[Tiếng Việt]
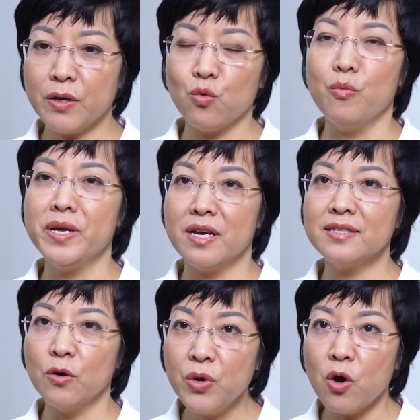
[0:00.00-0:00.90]
bệnh của mình, những
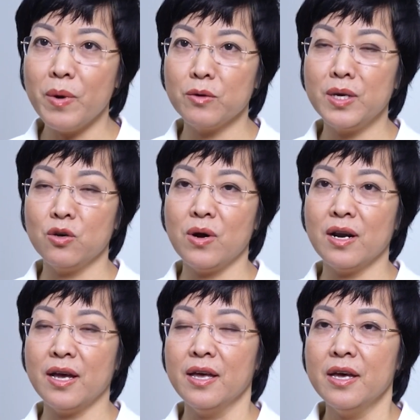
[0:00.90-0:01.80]
cái dấu hiệu bệnh mình
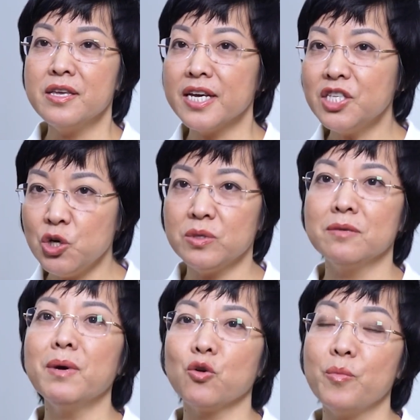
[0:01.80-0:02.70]
hoặc là những cái triệu
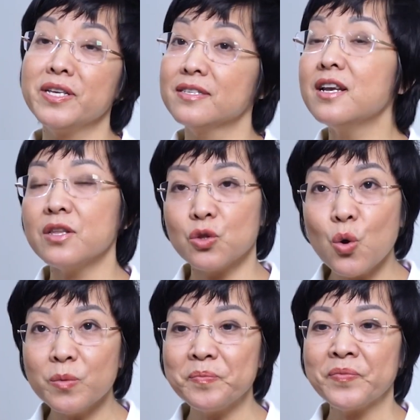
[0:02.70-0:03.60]
chứng bệnh của mình rất là
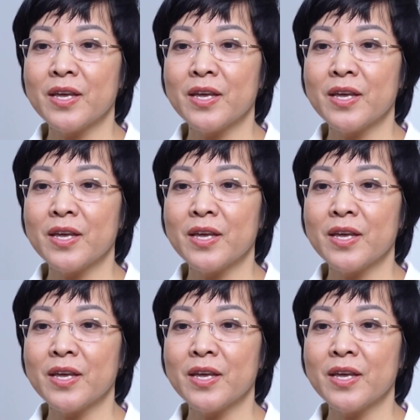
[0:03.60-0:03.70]
tốt.